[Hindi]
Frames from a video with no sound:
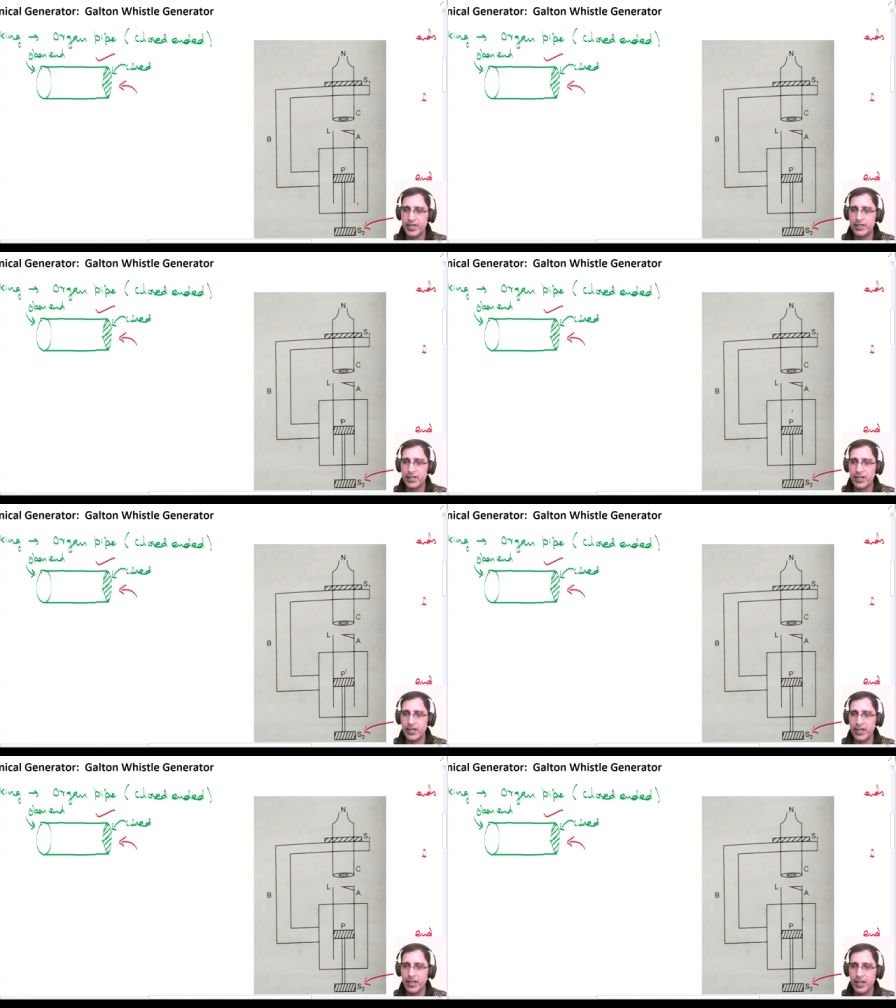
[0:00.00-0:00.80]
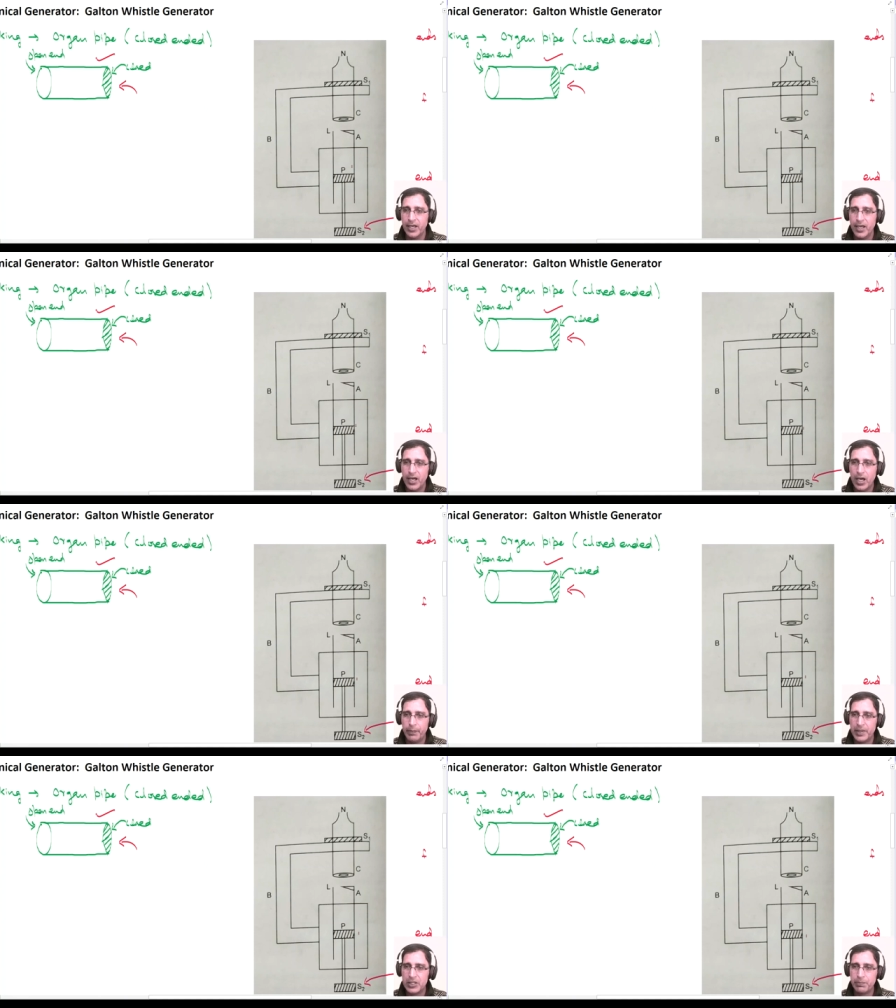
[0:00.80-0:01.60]
एडजस्ट करके
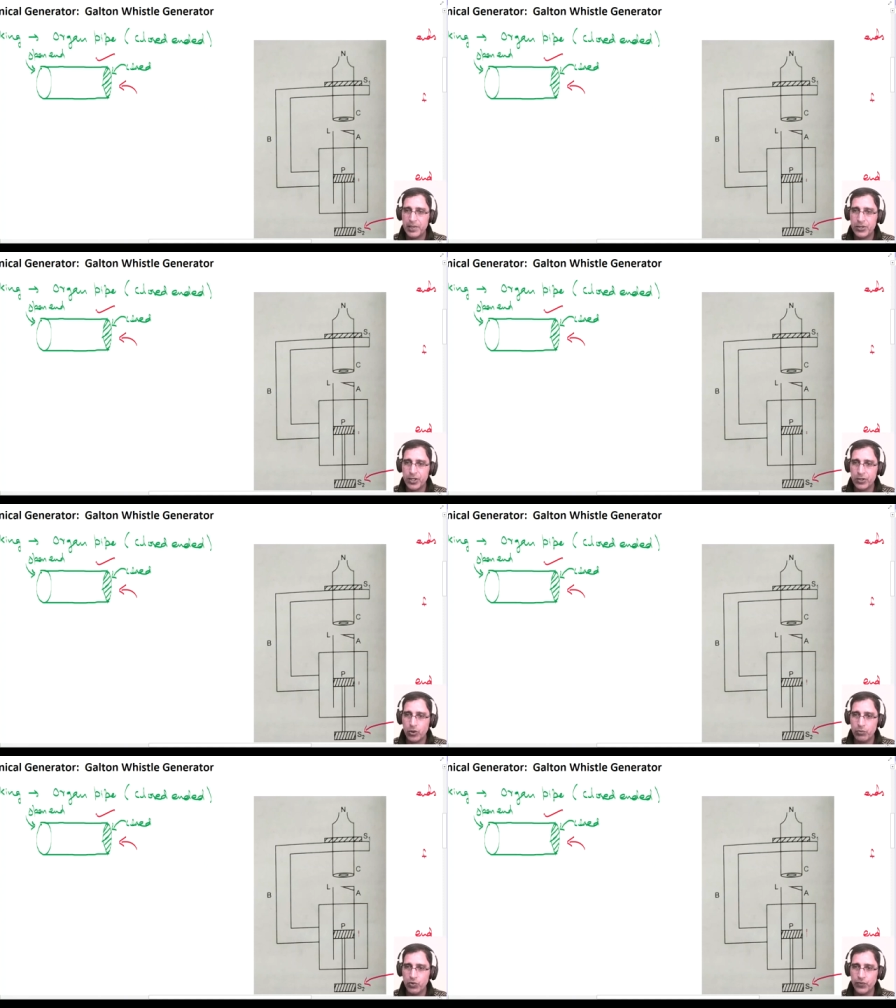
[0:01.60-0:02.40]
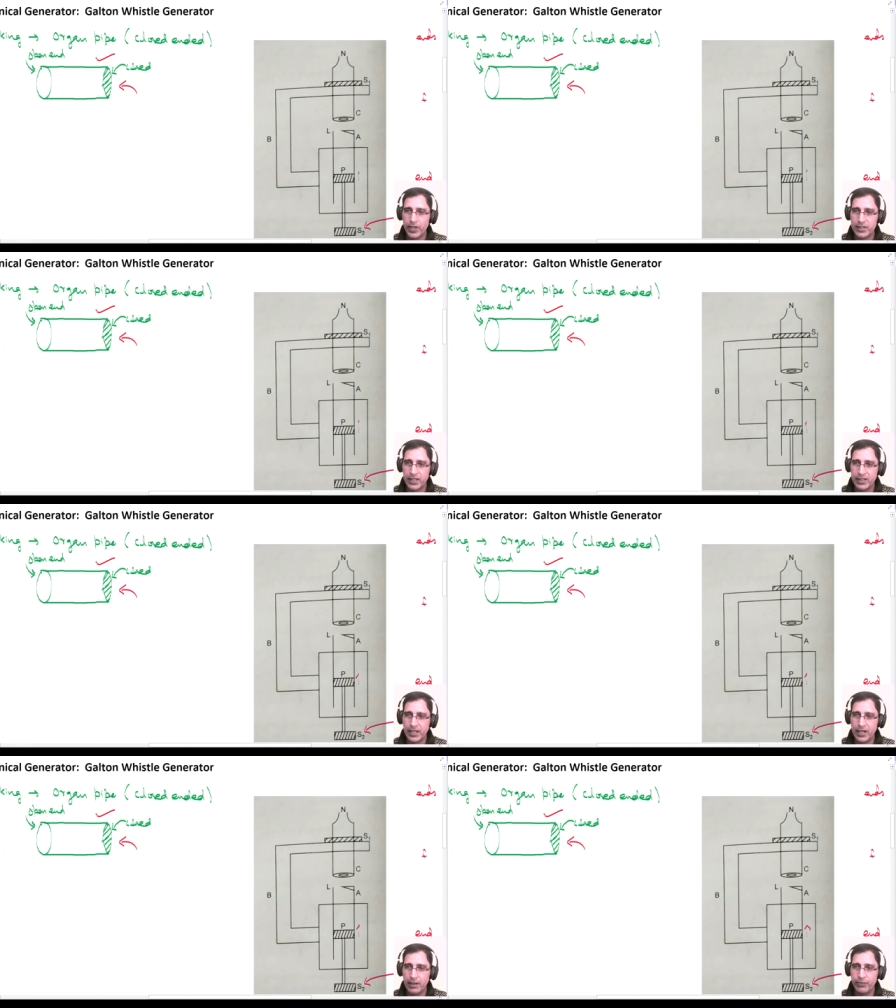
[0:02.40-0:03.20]
आप इस पिस्टन को मूव कर
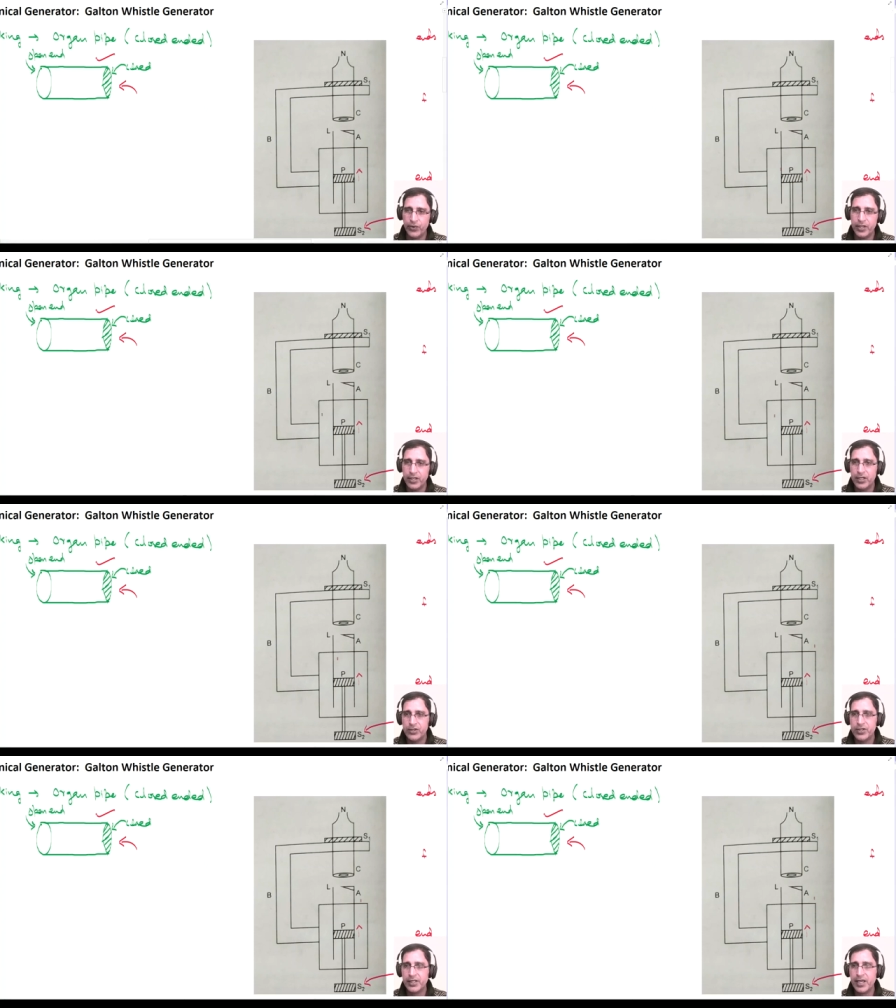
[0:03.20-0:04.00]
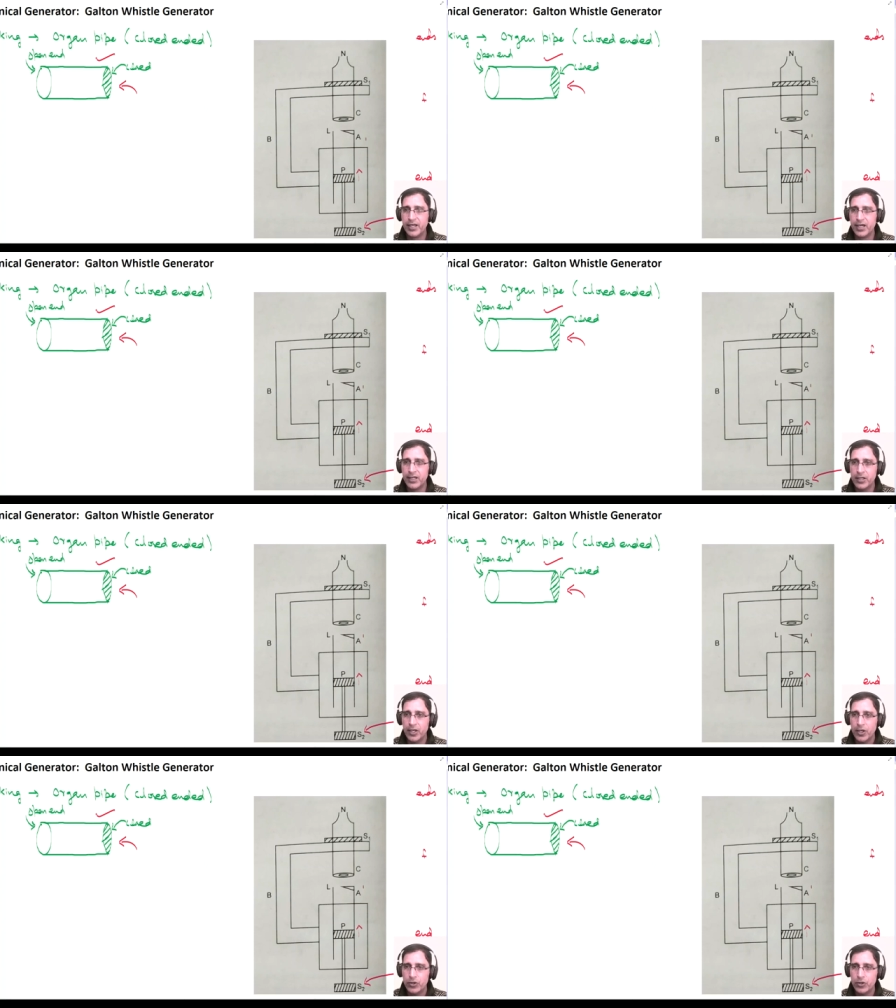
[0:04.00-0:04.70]
सकते हैं अपवर्ड जिसके कारण